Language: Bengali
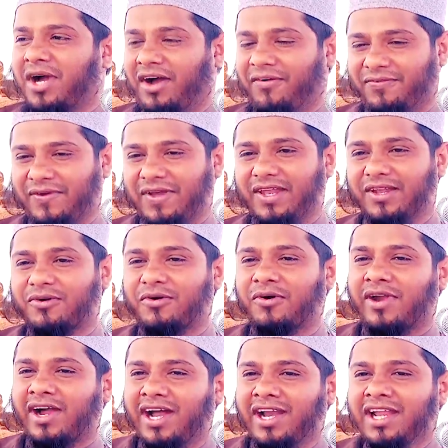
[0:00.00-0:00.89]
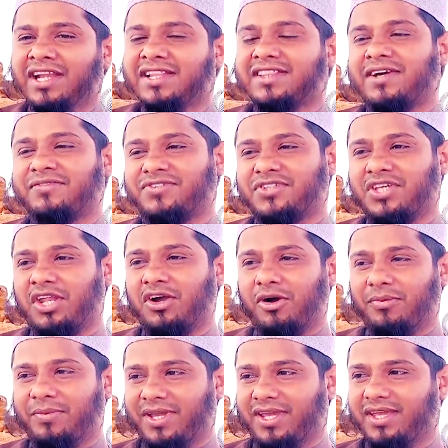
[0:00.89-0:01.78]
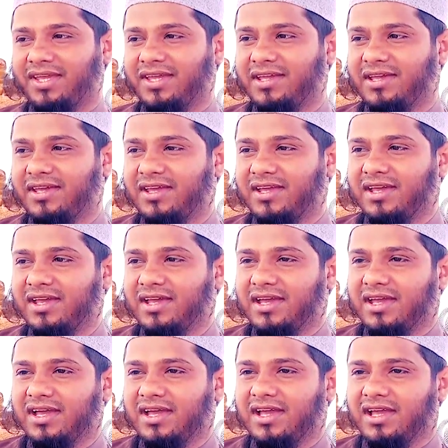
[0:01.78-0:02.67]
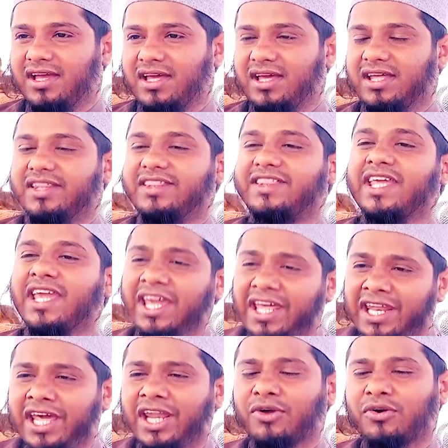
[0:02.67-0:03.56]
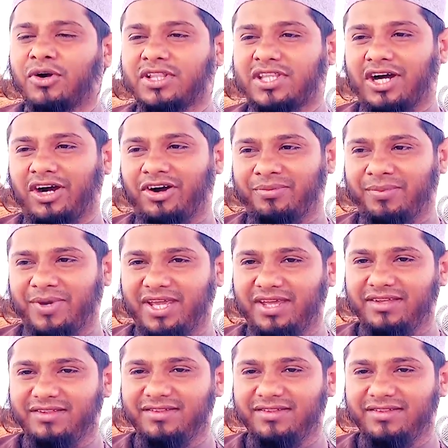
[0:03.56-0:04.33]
মাহফিল কোরআনের তফসির হবে দিনের কথা হবে